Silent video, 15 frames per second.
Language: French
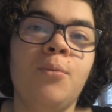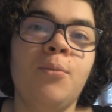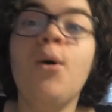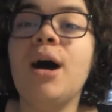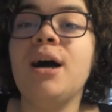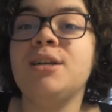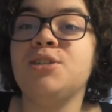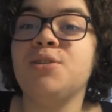
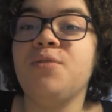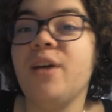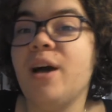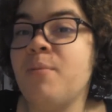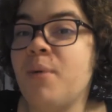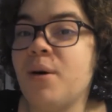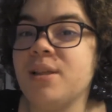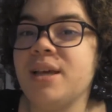moi je vais
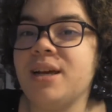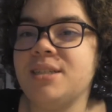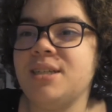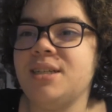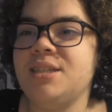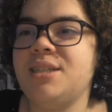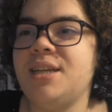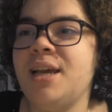apporter à
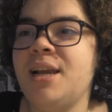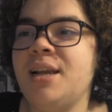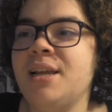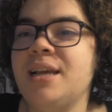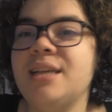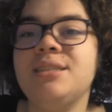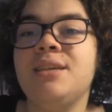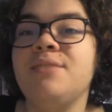cette chaîne,
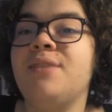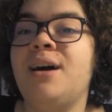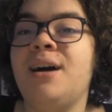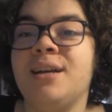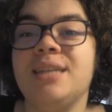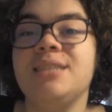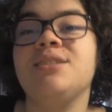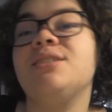qu'est-ce qui
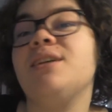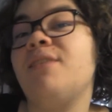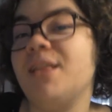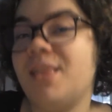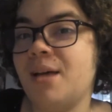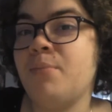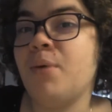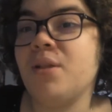va, qu'est-ce que ça
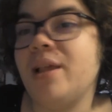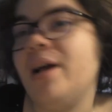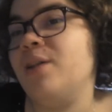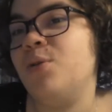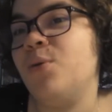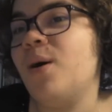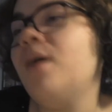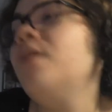va t'apporter à
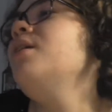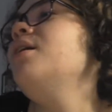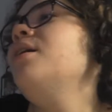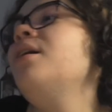toi.